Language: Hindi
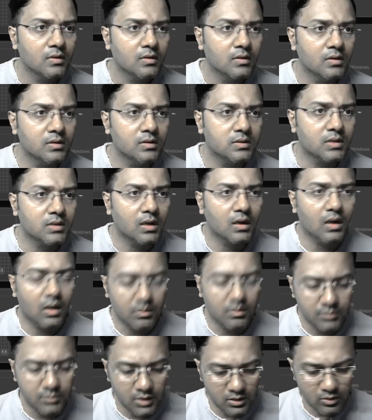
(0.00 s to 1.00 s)
इसका
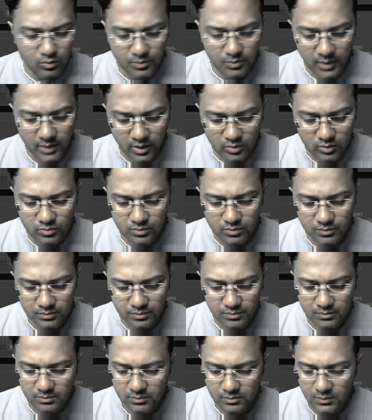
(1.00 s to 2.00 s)
नाम देता हूँ मीनू
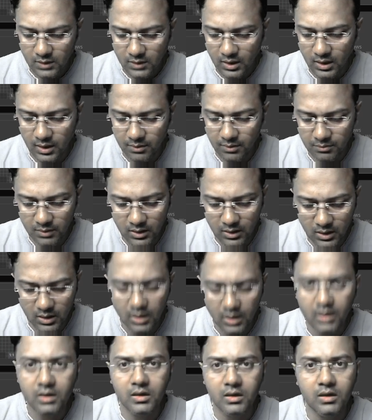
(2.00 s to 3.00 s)
एम ई
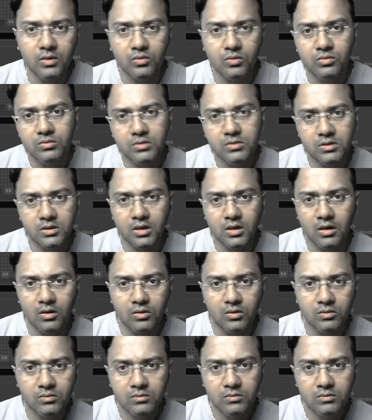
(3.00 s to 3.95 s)
एन यू चलो